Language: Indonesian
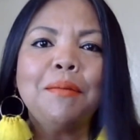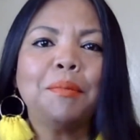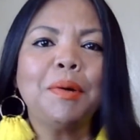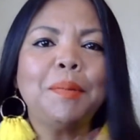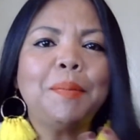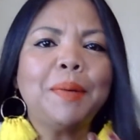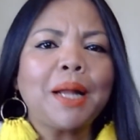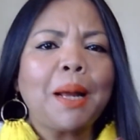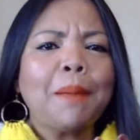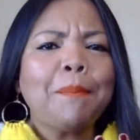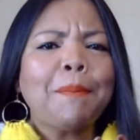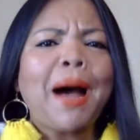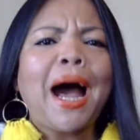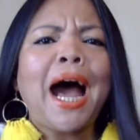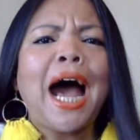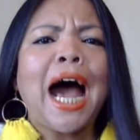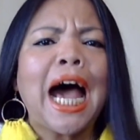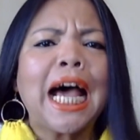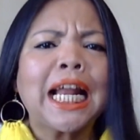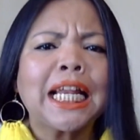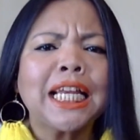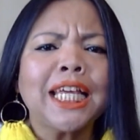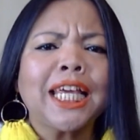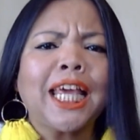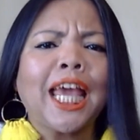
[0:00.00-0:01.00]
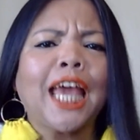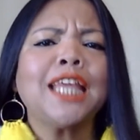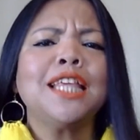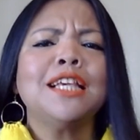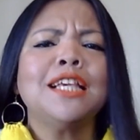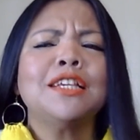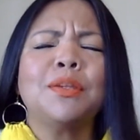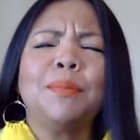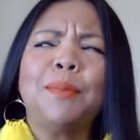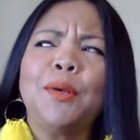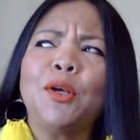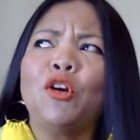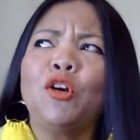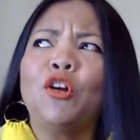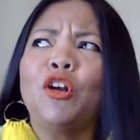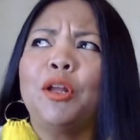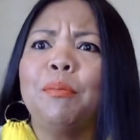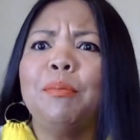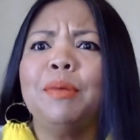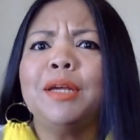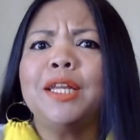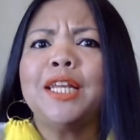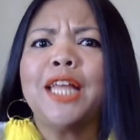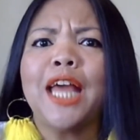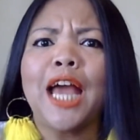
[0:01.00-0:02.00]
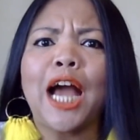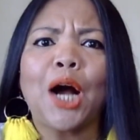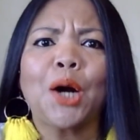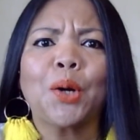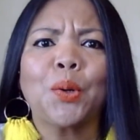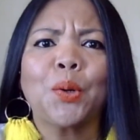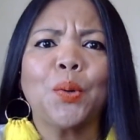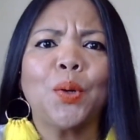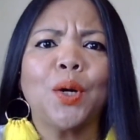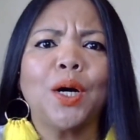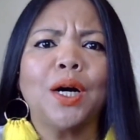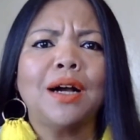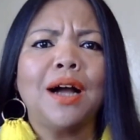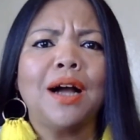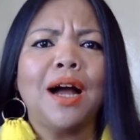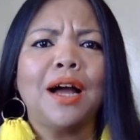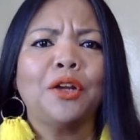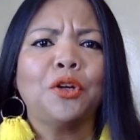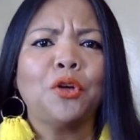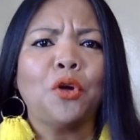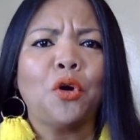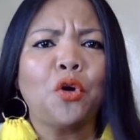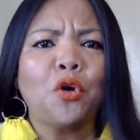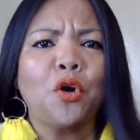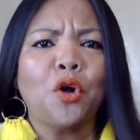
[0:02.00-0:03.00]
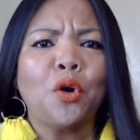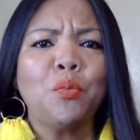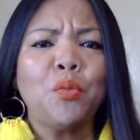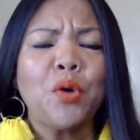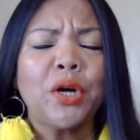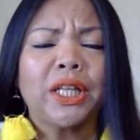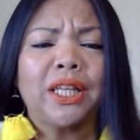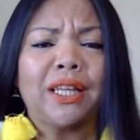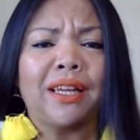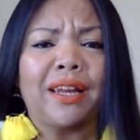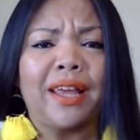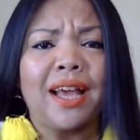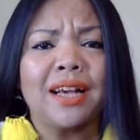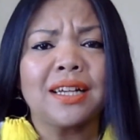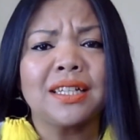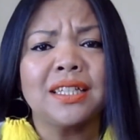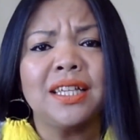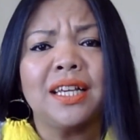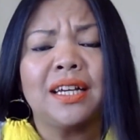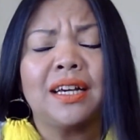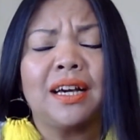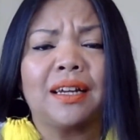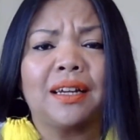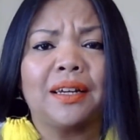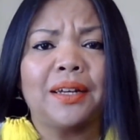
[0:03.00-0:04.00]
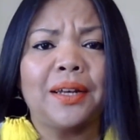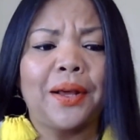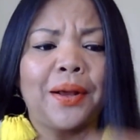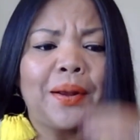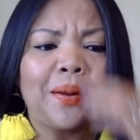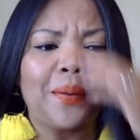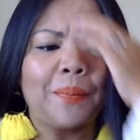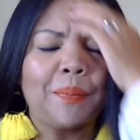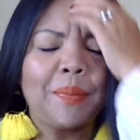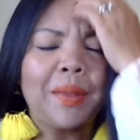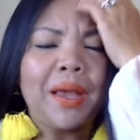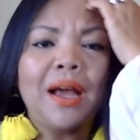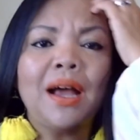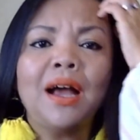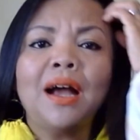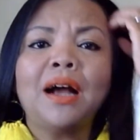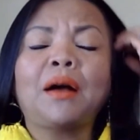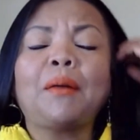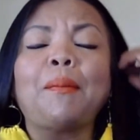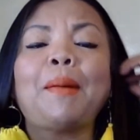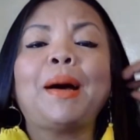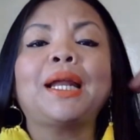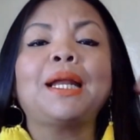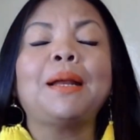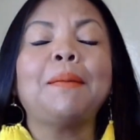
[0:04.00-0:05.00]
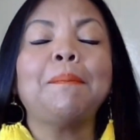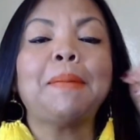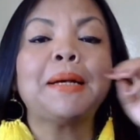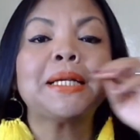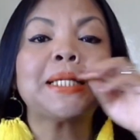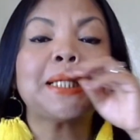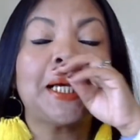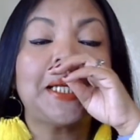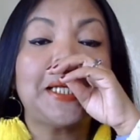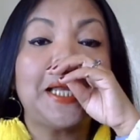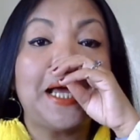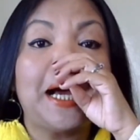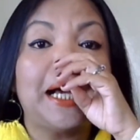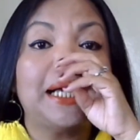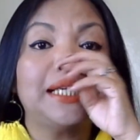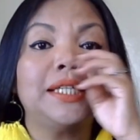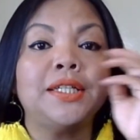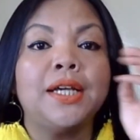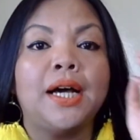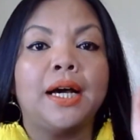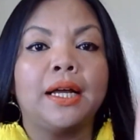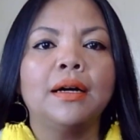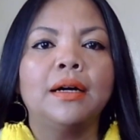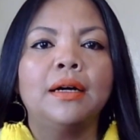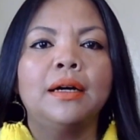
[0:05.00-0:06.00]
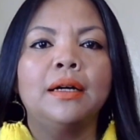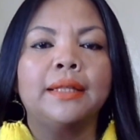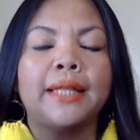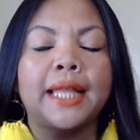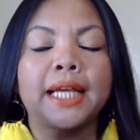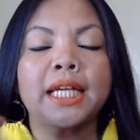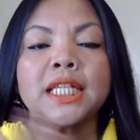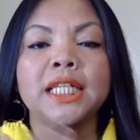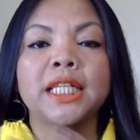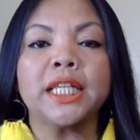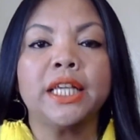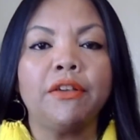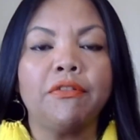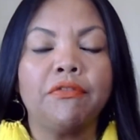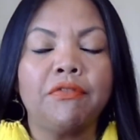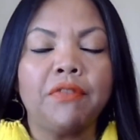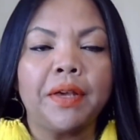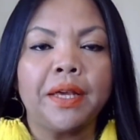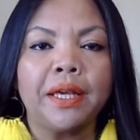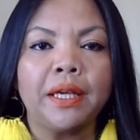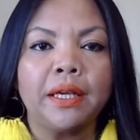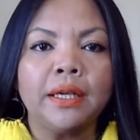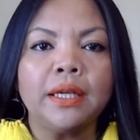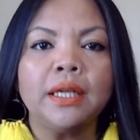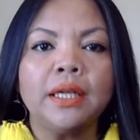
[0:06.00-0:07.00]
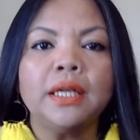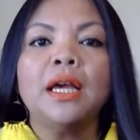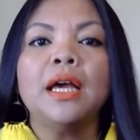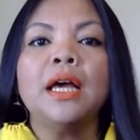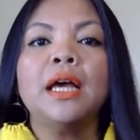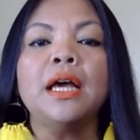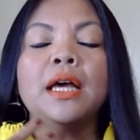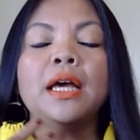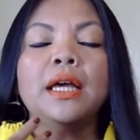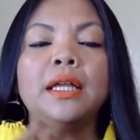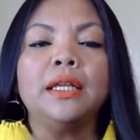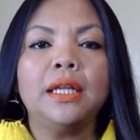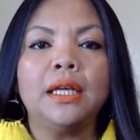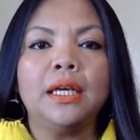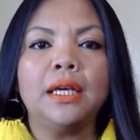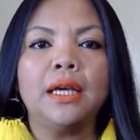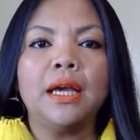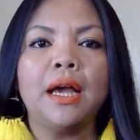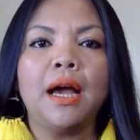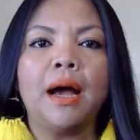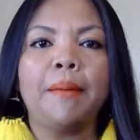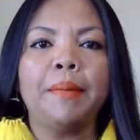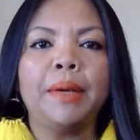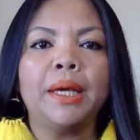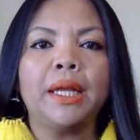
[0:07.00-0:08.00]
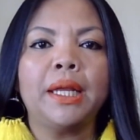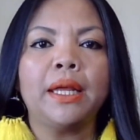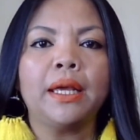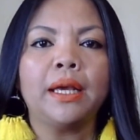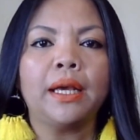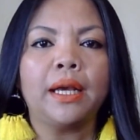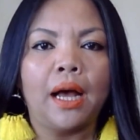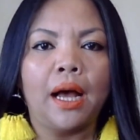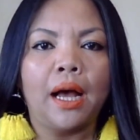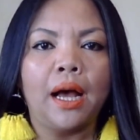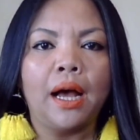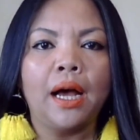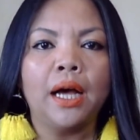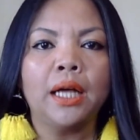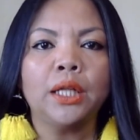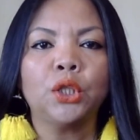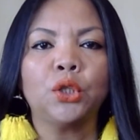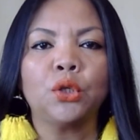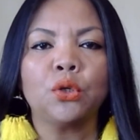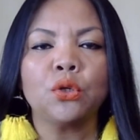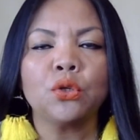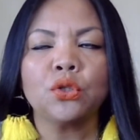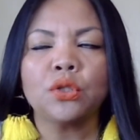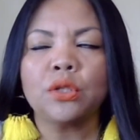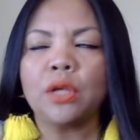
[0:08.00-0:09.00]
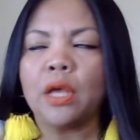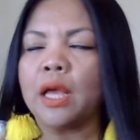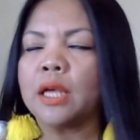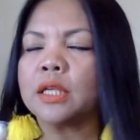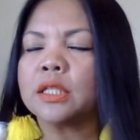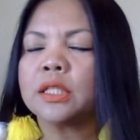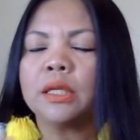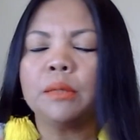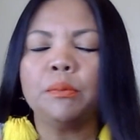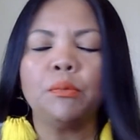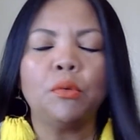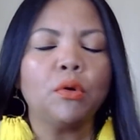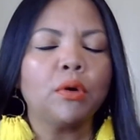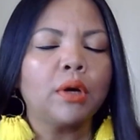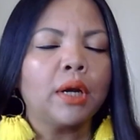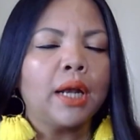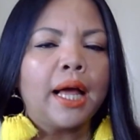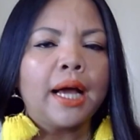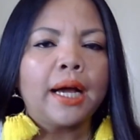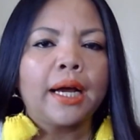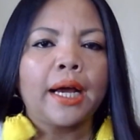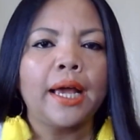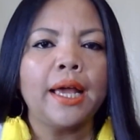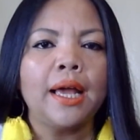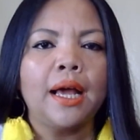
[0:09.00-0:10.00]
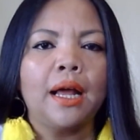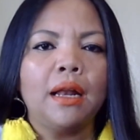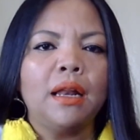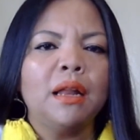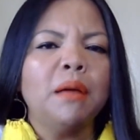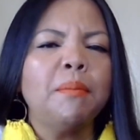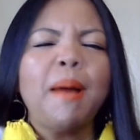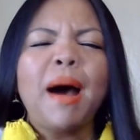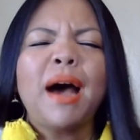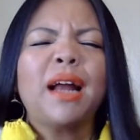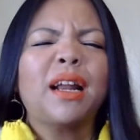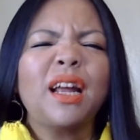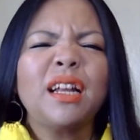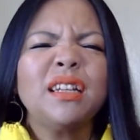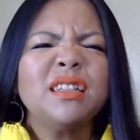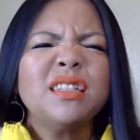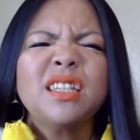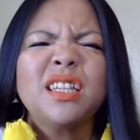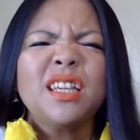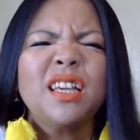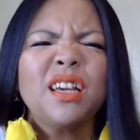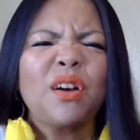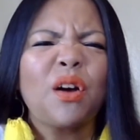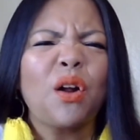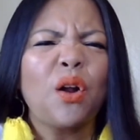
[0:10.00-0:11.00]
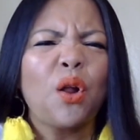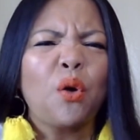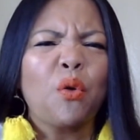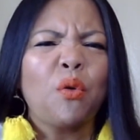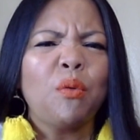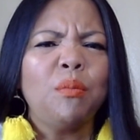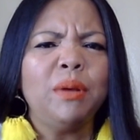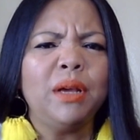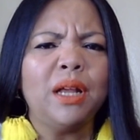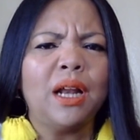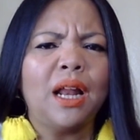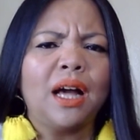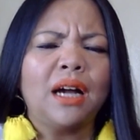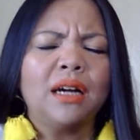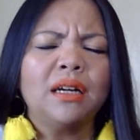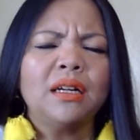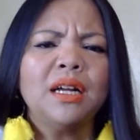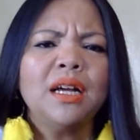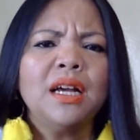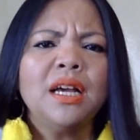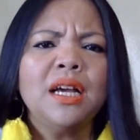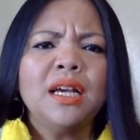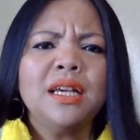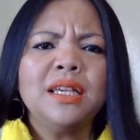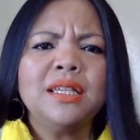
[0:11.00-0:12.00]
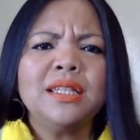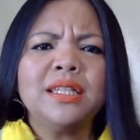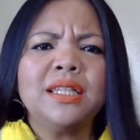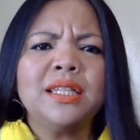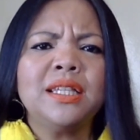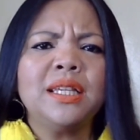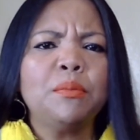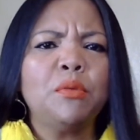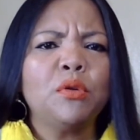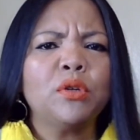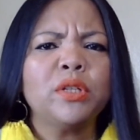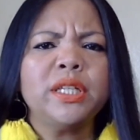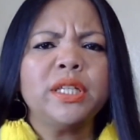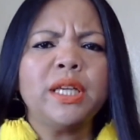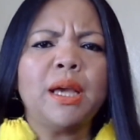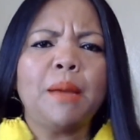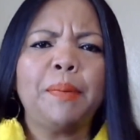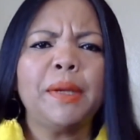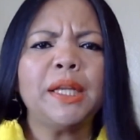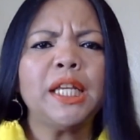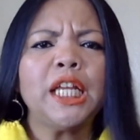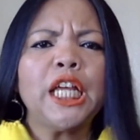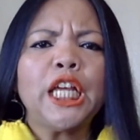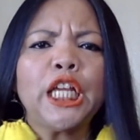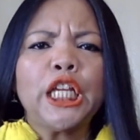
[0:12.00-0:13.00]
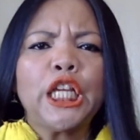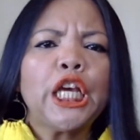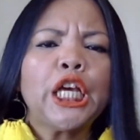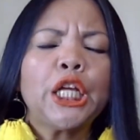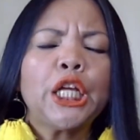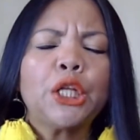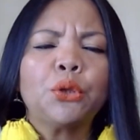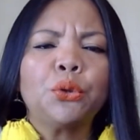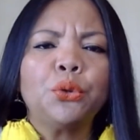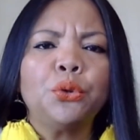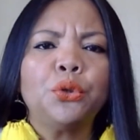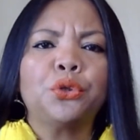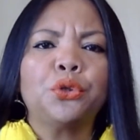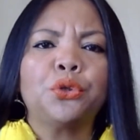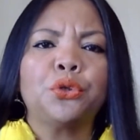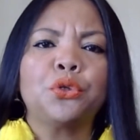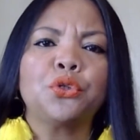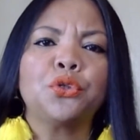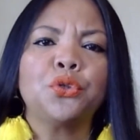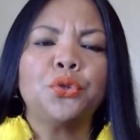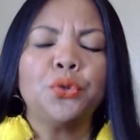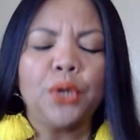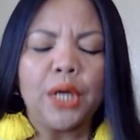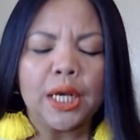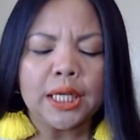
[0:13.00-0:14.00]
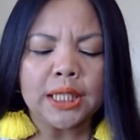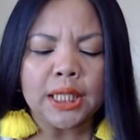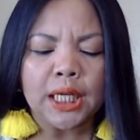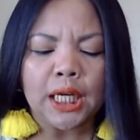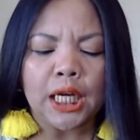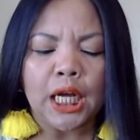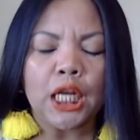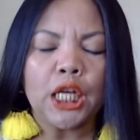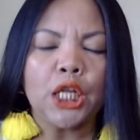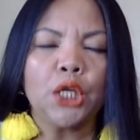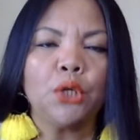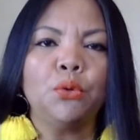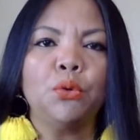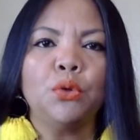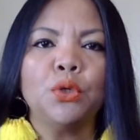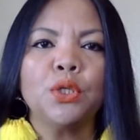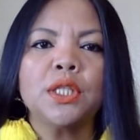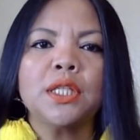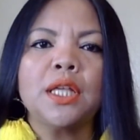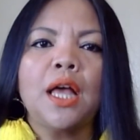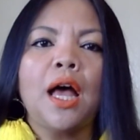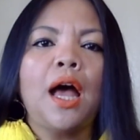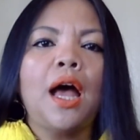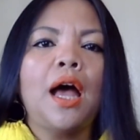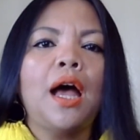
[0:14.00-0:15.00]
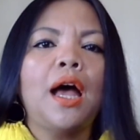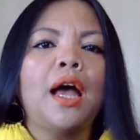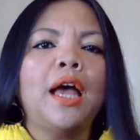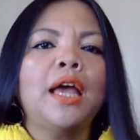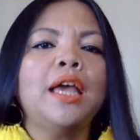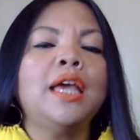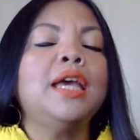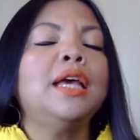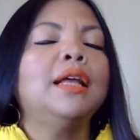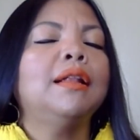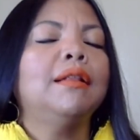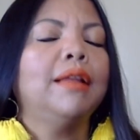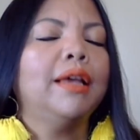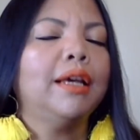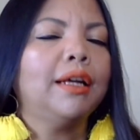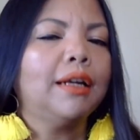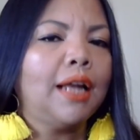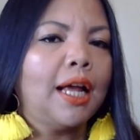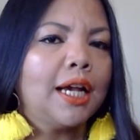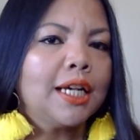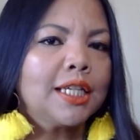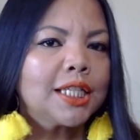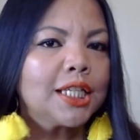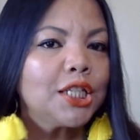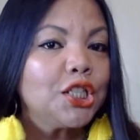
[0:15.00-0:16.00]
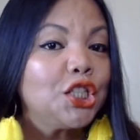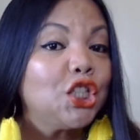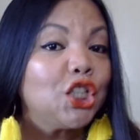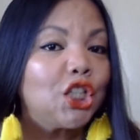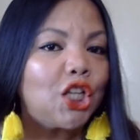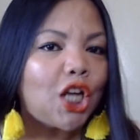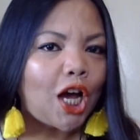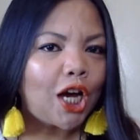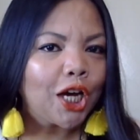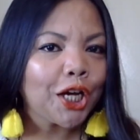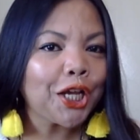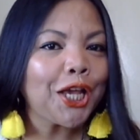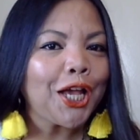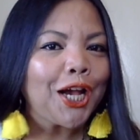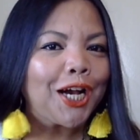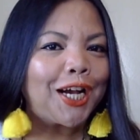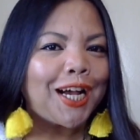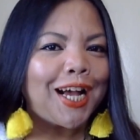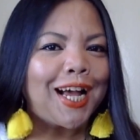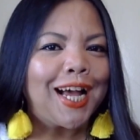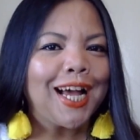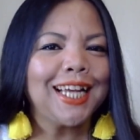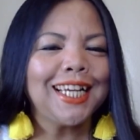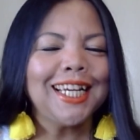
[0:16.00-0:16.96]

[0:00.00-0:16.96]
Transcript: beberapa hari Kayaknya seminggu lebih deh aku enggak nongol buat reaksi Karena kemarin pas ada acara Thanksgiving di Amerika Terus ya sibuk lah kayak lebaran sih Kalau aku bilang sibuk nyiapin ini itu Terus juga sekaligus healing lah sejenak ya kan